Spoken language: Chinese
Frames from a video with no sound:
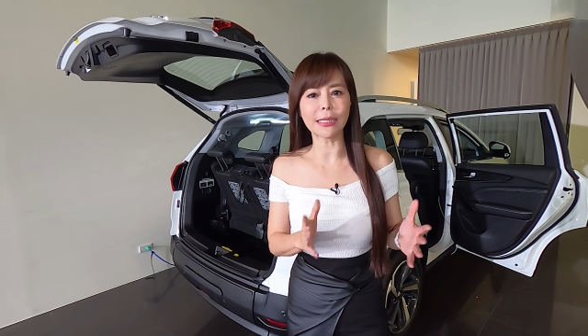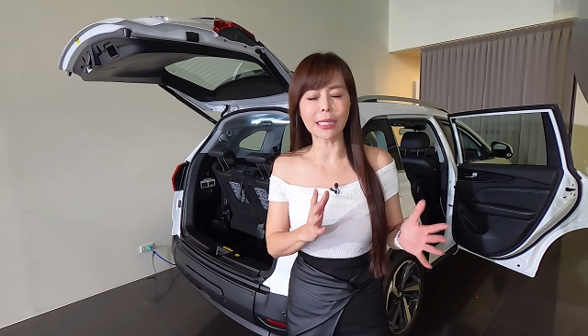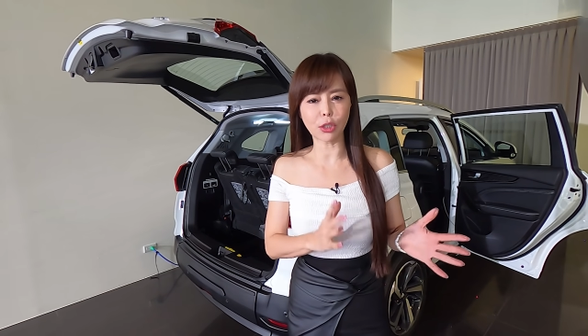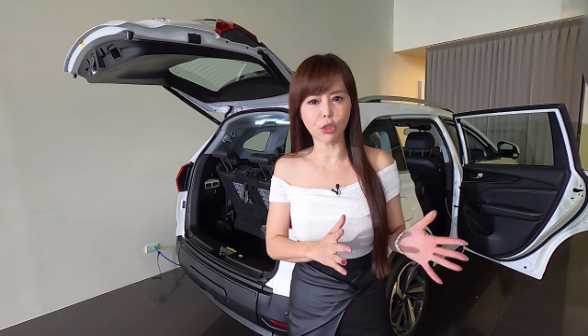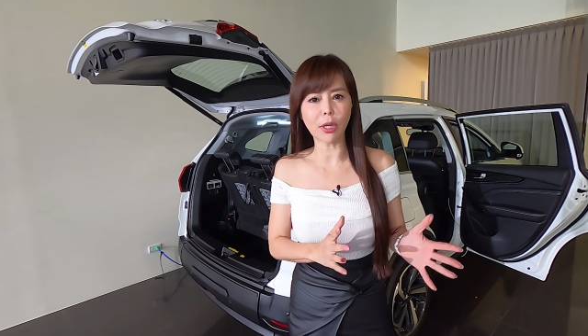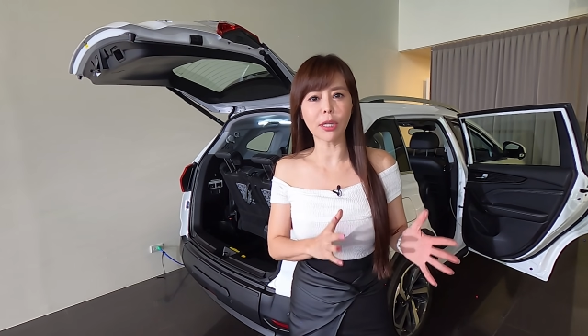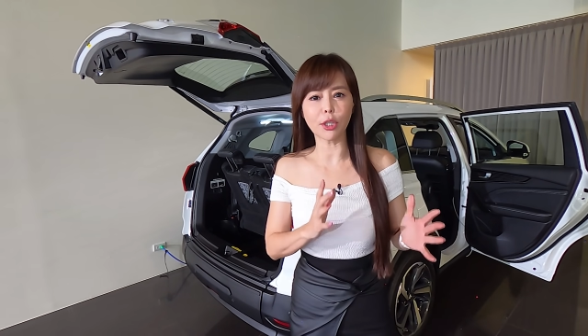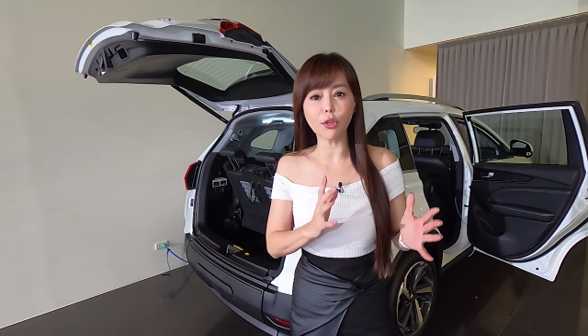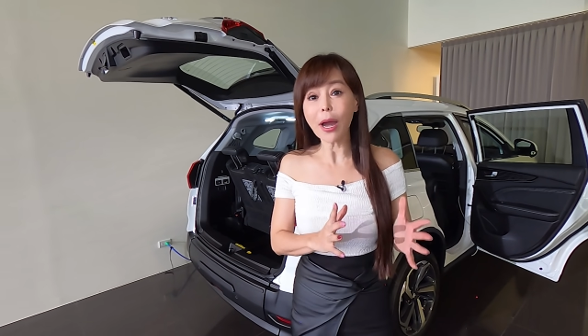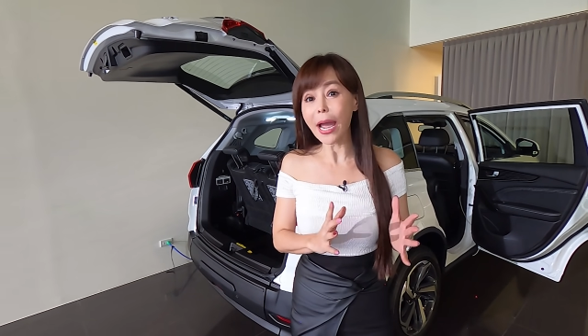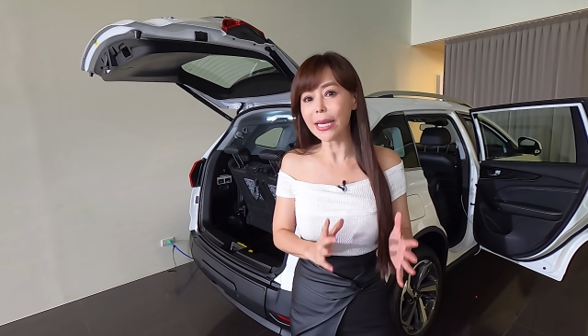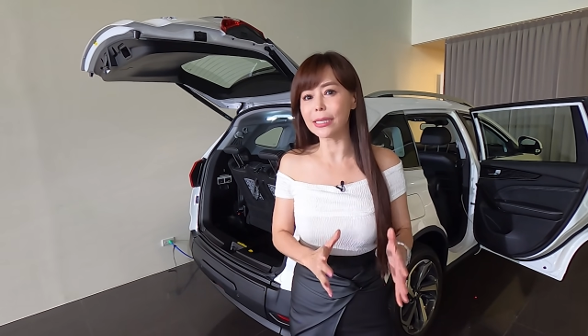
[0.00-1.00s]
大家知道 u
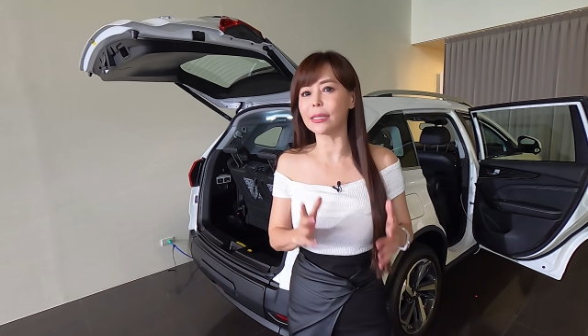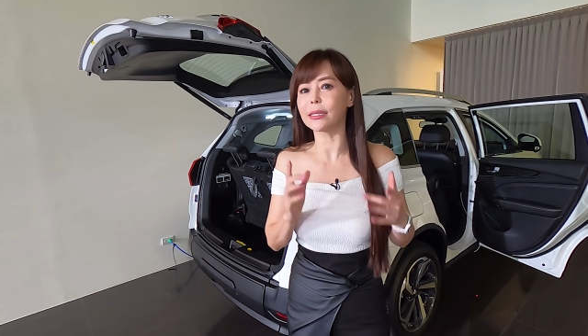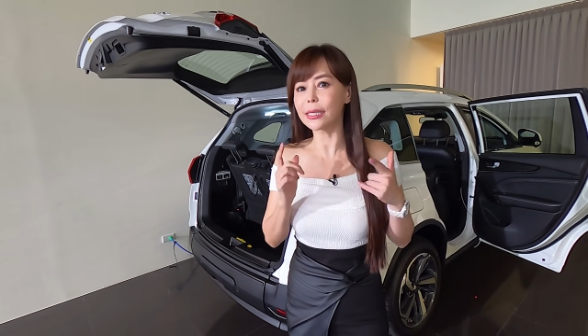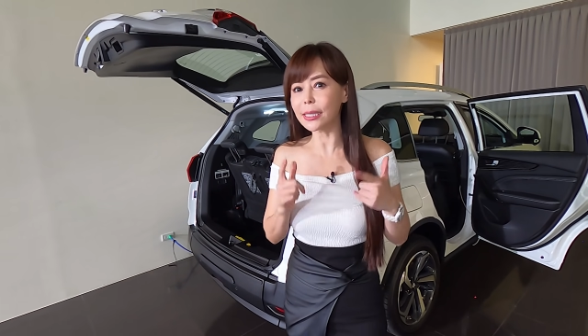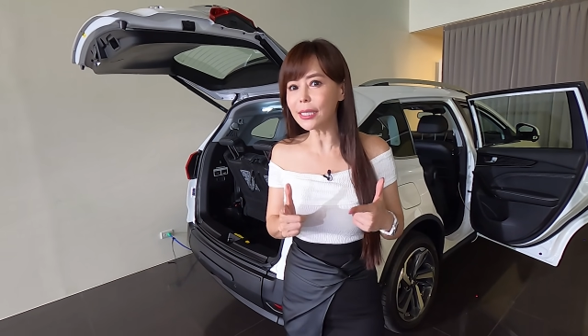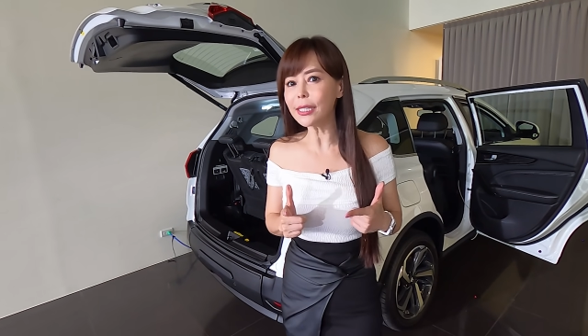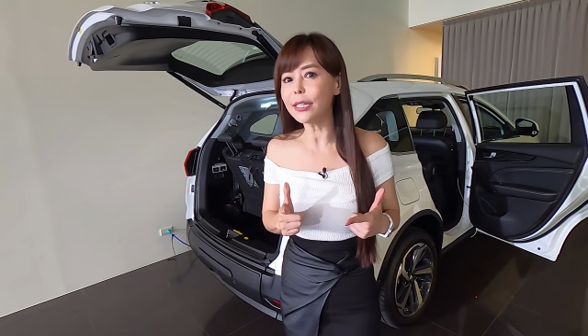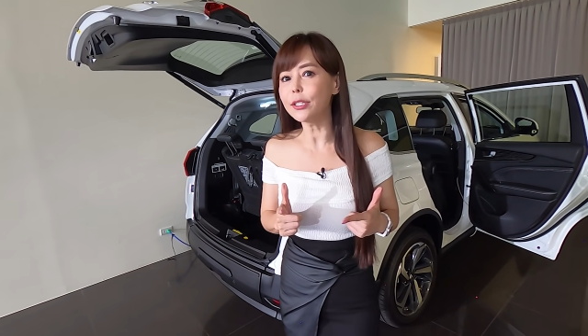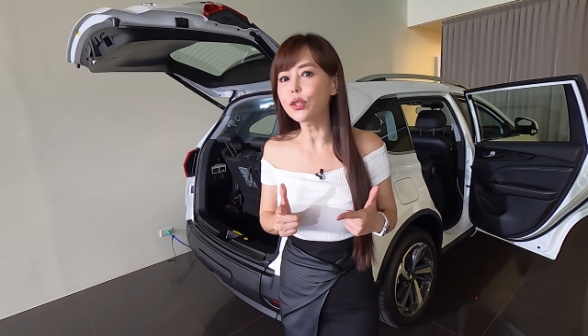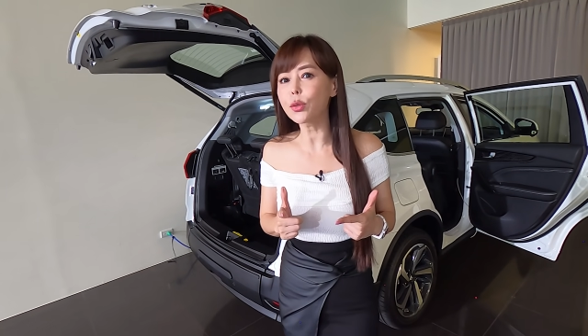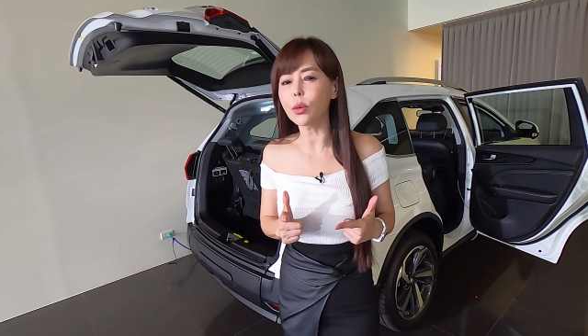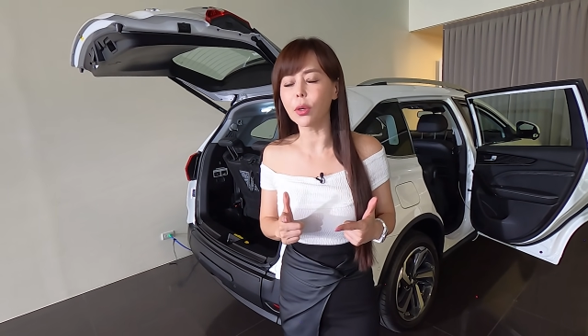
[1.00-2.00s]
x 的七
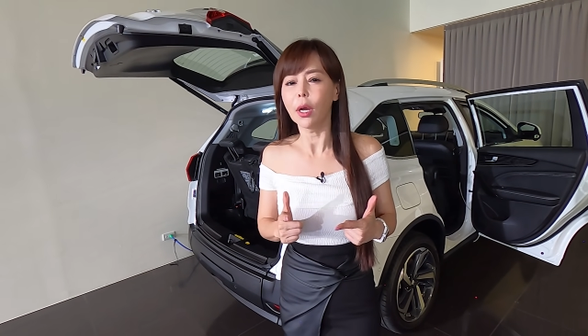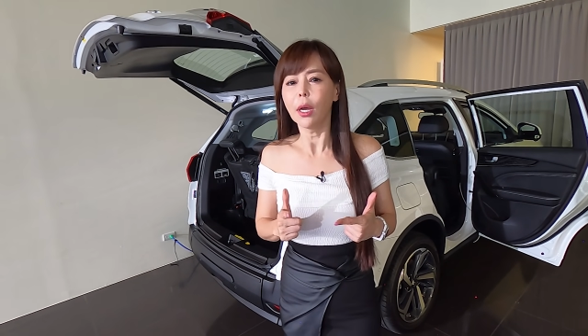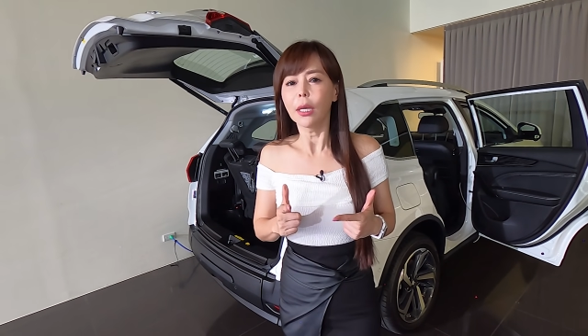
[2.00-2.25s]
人座，